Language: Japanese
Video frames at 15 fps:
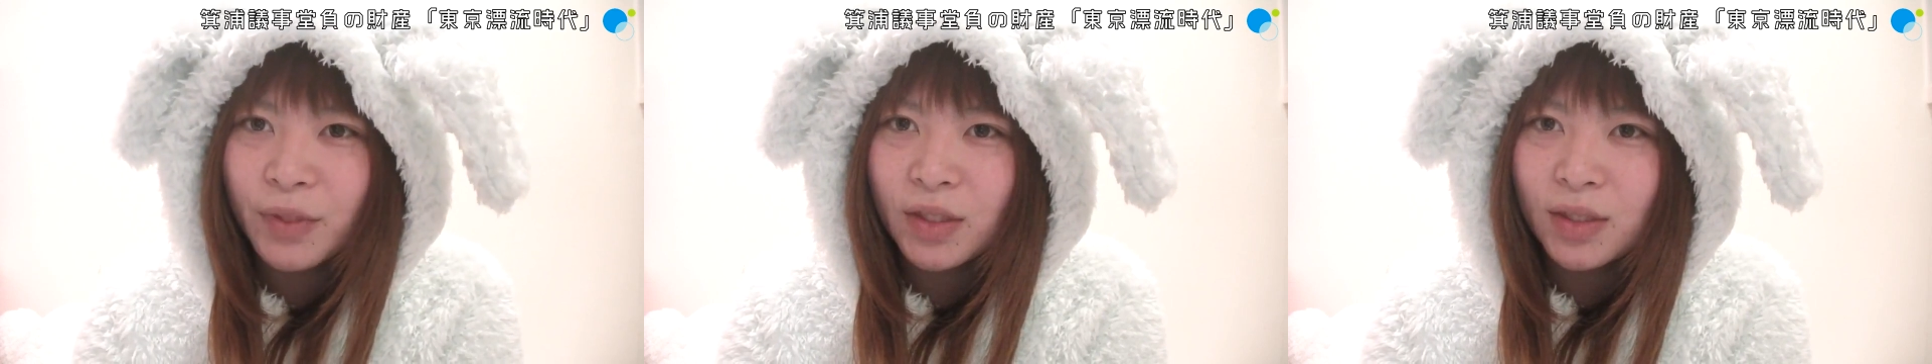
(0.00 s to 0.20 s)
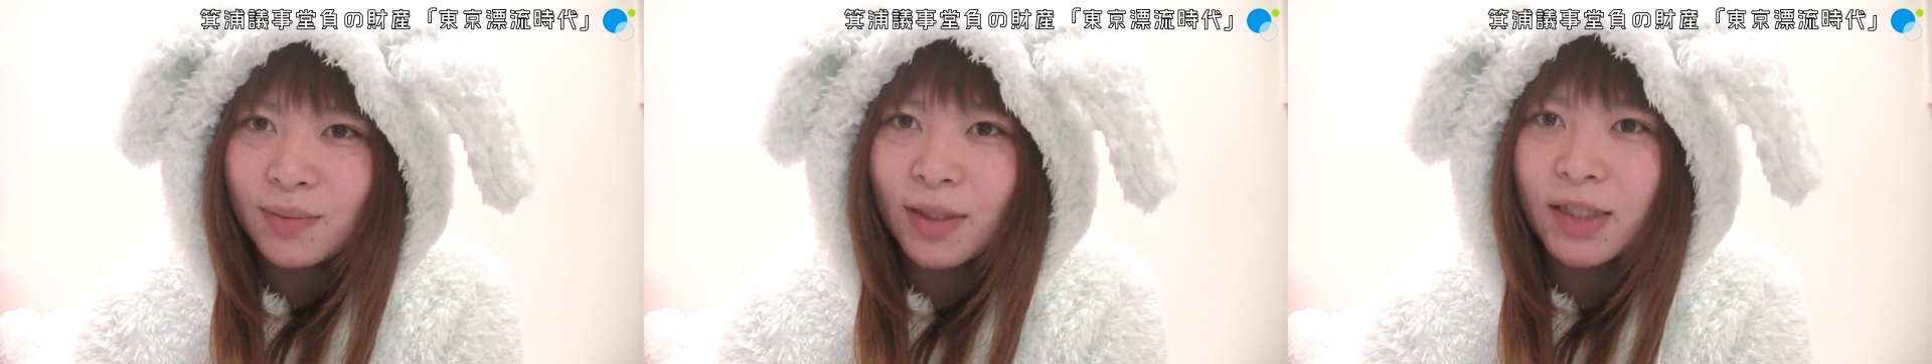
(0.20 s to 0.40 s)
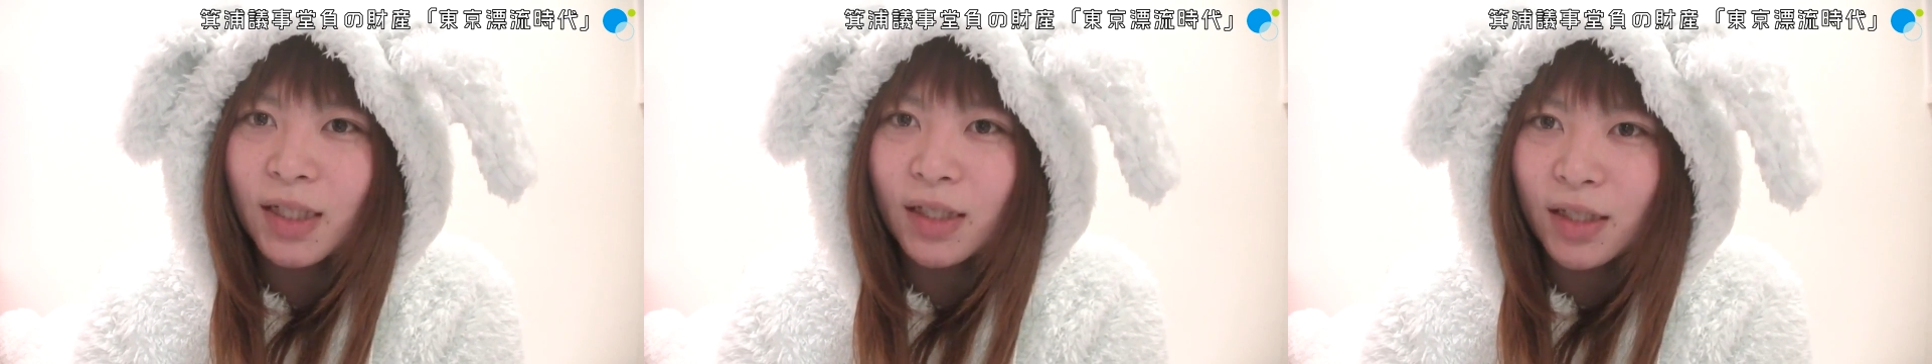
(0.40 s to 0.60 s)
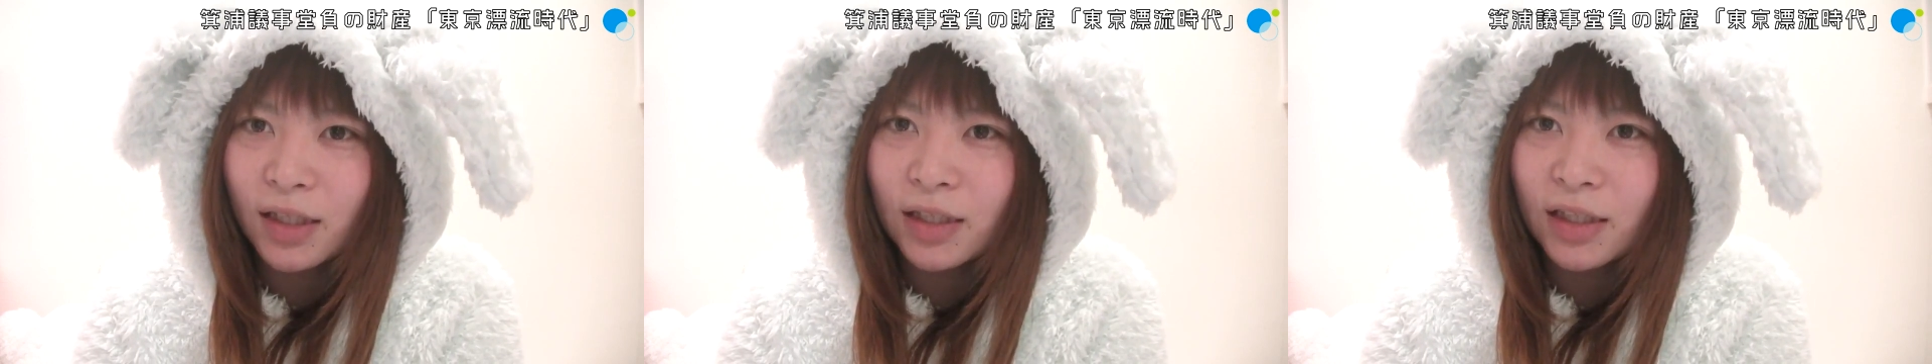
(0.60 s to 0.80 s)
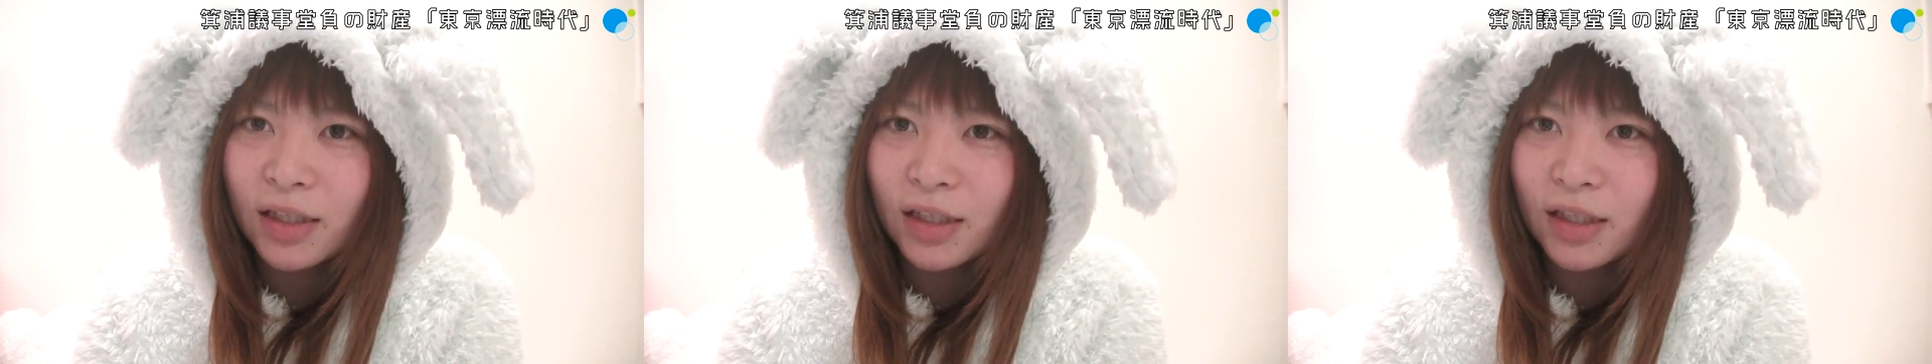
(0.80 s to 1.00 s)
椿ちゃん
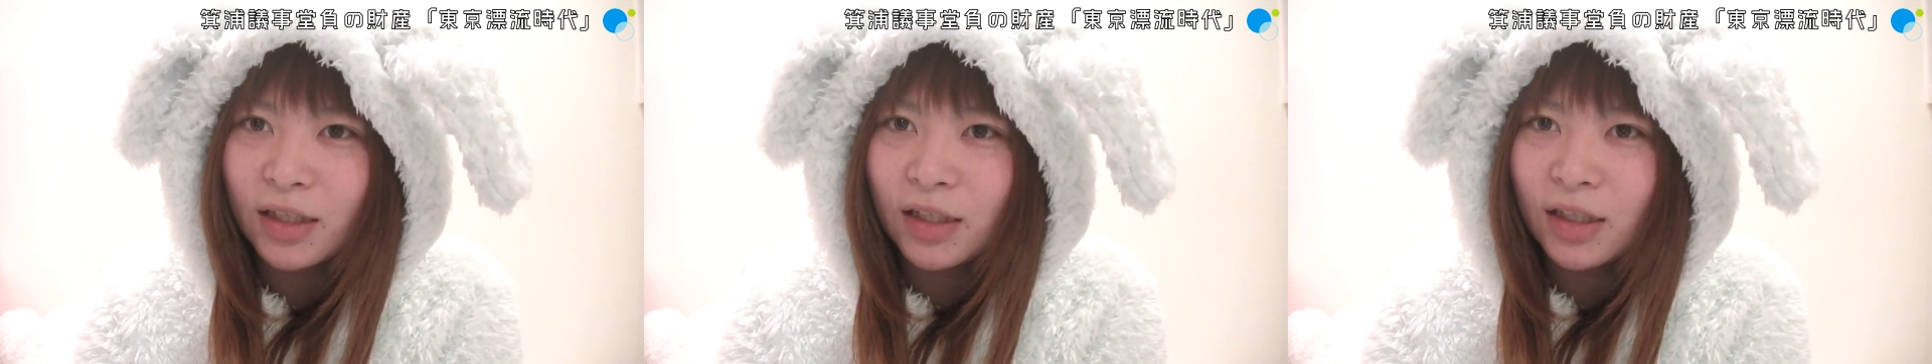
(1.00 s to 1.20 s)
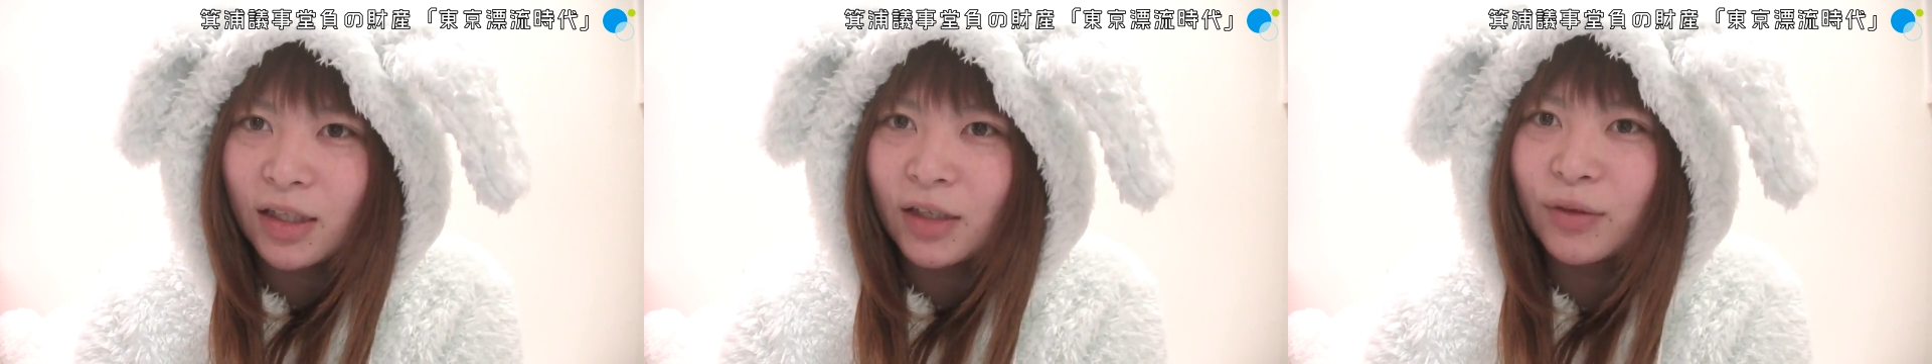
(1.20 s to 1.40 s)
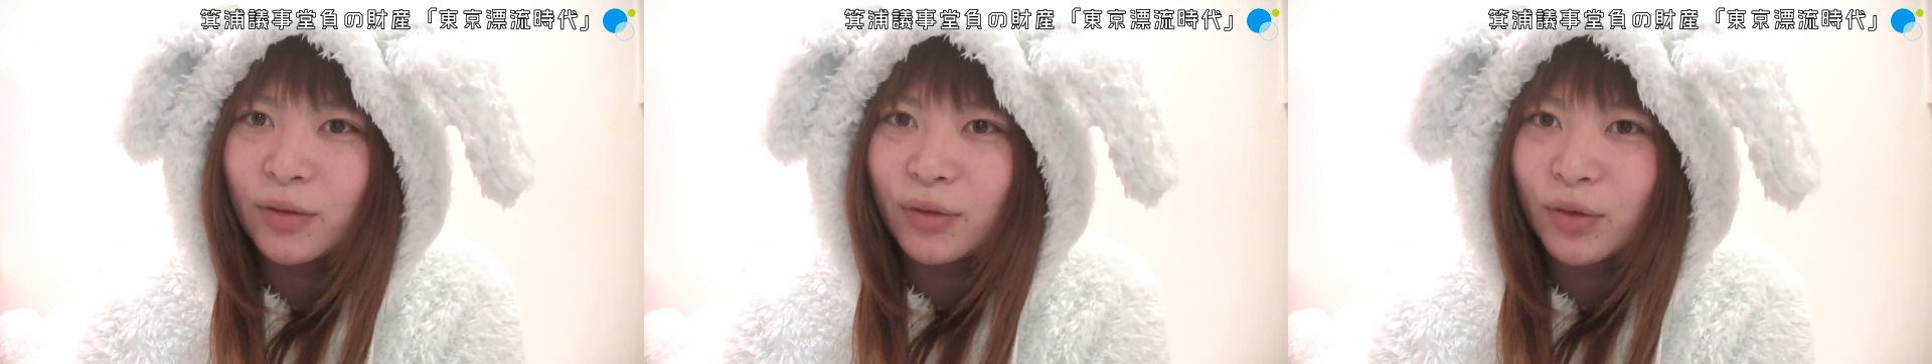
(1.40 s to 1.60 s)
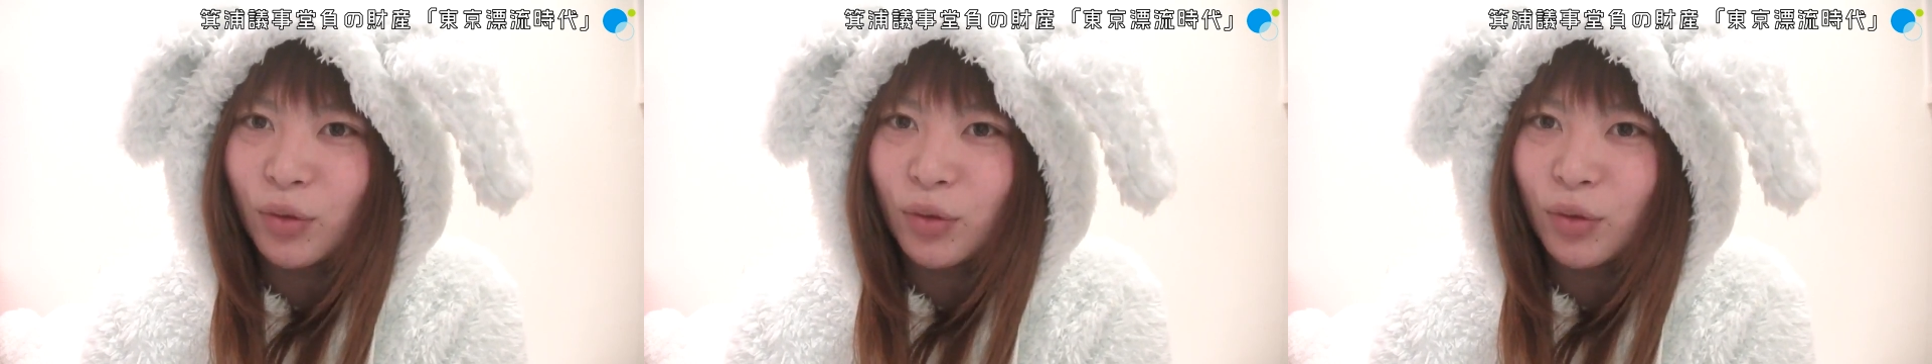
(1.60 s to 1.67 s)
だってい